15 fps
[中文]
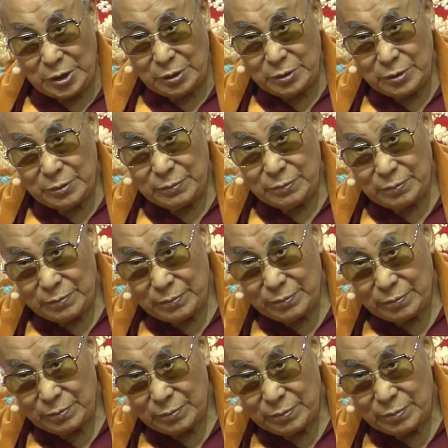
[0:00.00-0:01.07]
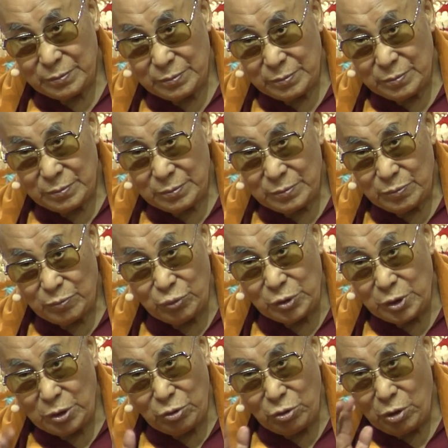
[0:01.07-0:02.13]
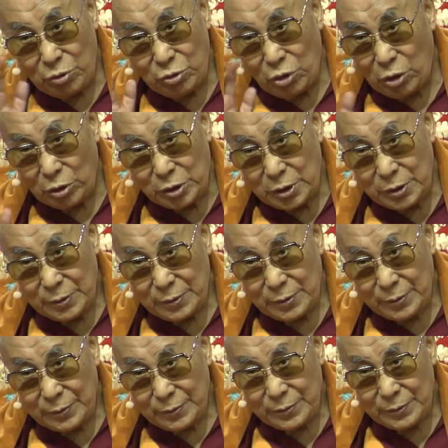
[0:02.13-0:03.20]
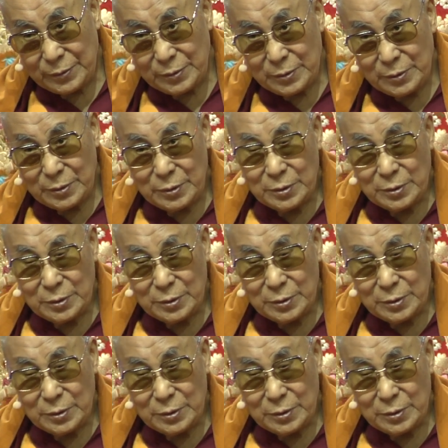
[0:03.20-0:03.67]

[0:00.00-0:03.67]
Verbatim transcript: 有一些人说到了大乘非佛说的概念，因为